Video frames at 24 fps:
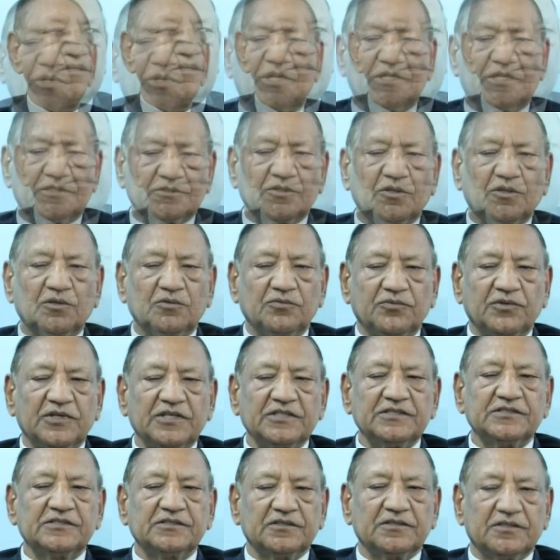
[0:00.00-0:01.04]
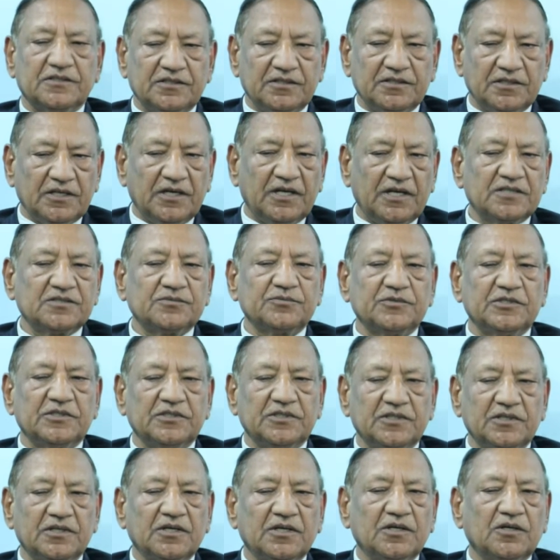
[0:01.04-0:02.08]
Press conference has
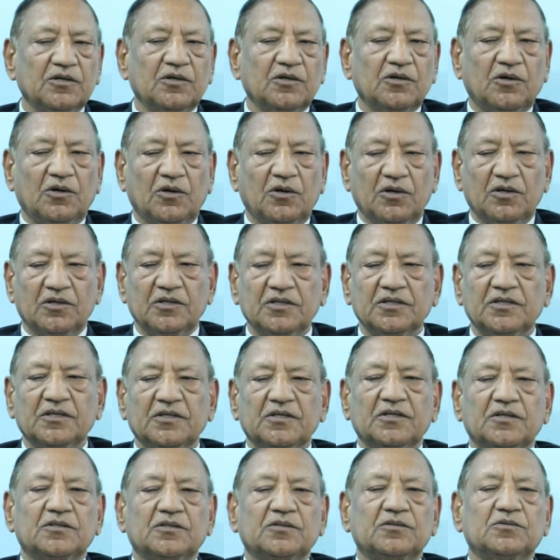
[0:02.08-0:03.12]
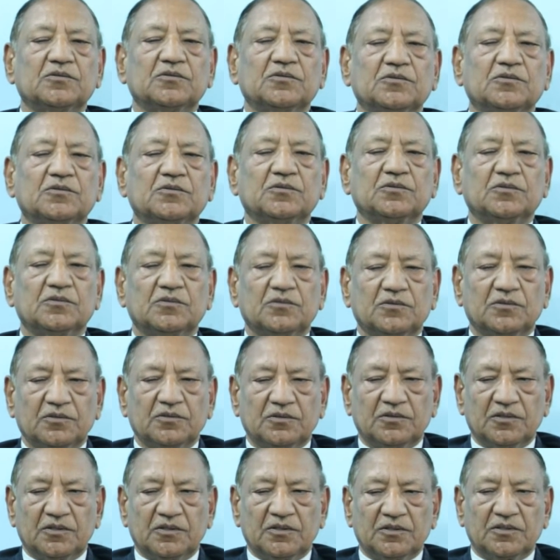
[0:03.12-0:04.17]
been called to
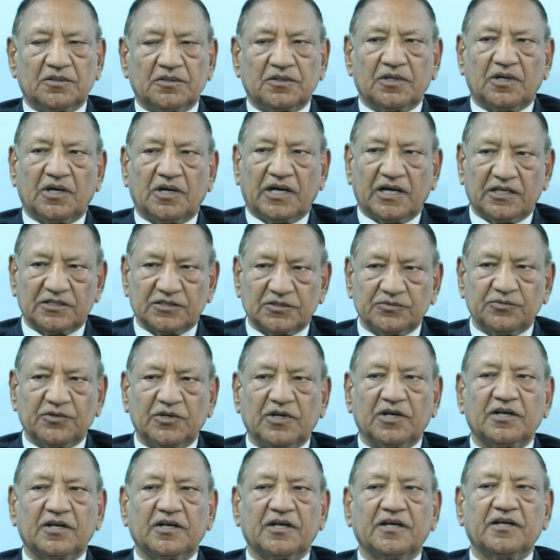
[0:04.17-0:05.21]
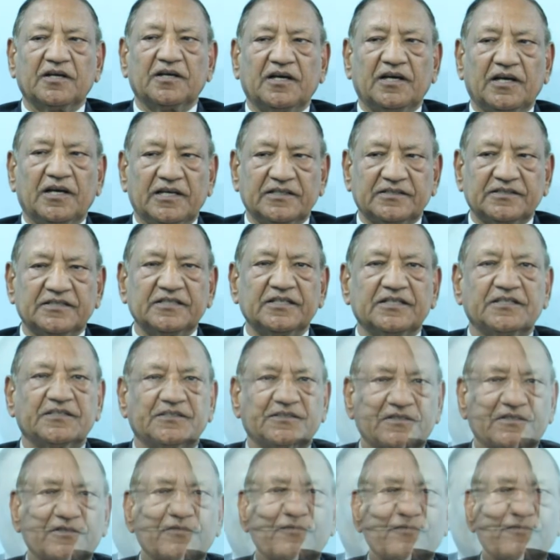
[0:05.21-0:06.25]
uh, ask for
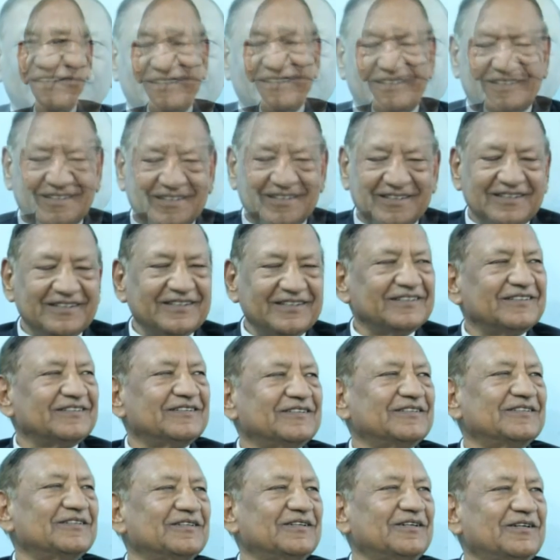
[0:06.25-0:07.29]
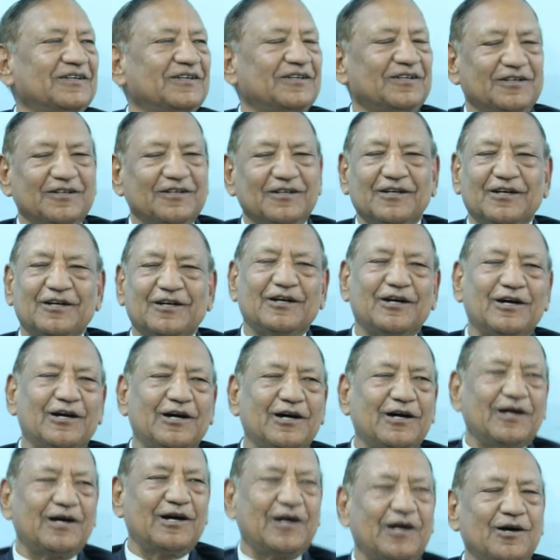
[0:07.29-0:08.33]
essays. तो
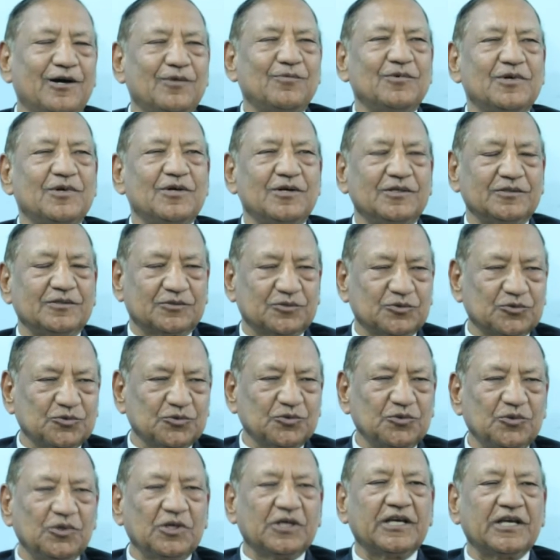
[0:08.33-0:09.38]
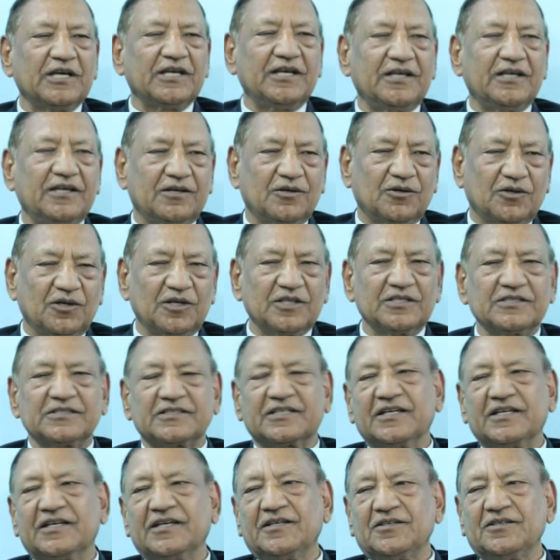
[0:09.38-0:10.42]
हम स्कूल के कॉलेज
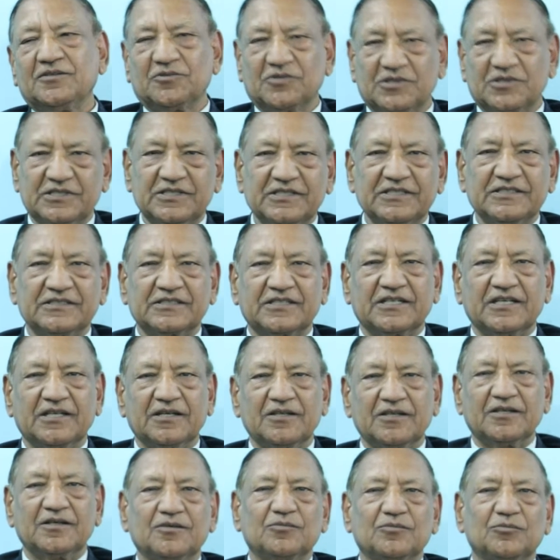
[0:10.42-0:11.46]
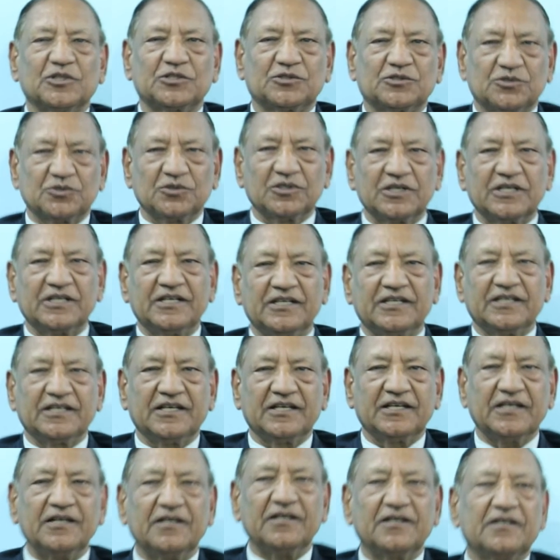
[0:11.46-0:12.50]
के यूनिवर्सिटीज़ के बच्चों के
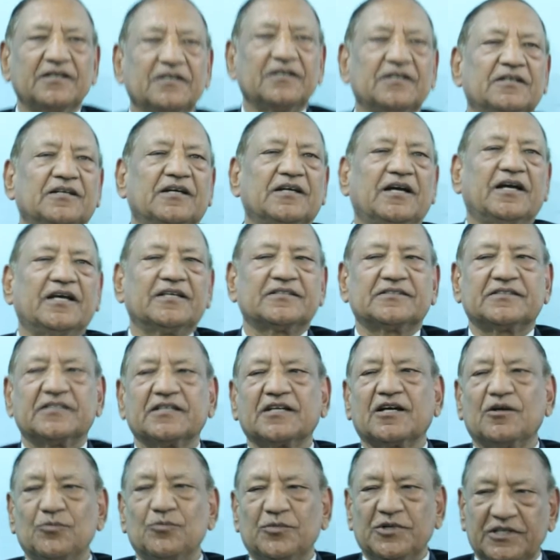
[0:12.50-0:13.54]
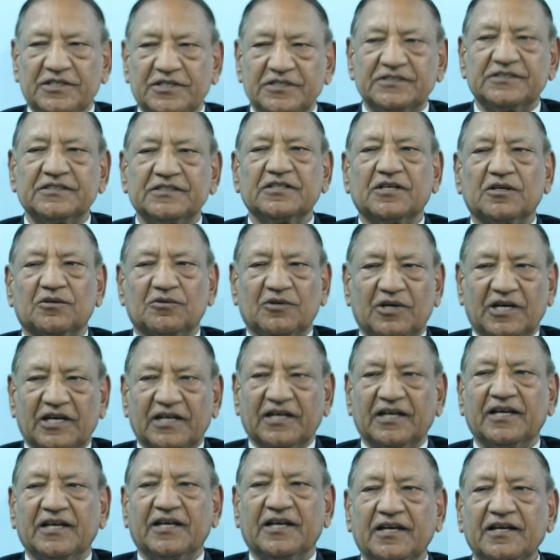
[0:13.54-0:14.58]
लिए ऐसे कंपटीशन करवा
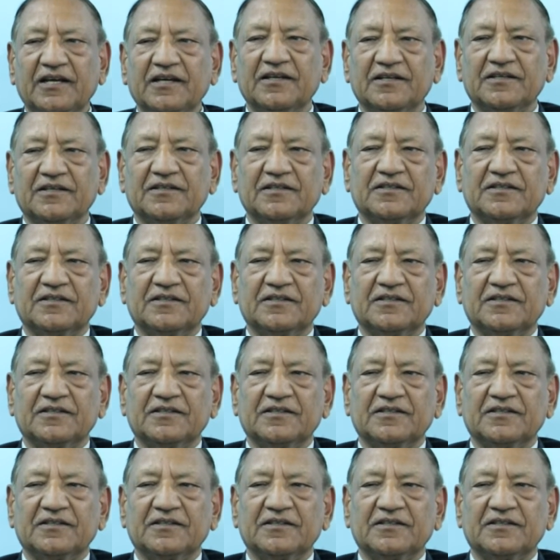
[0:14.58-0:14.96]
रहे हैं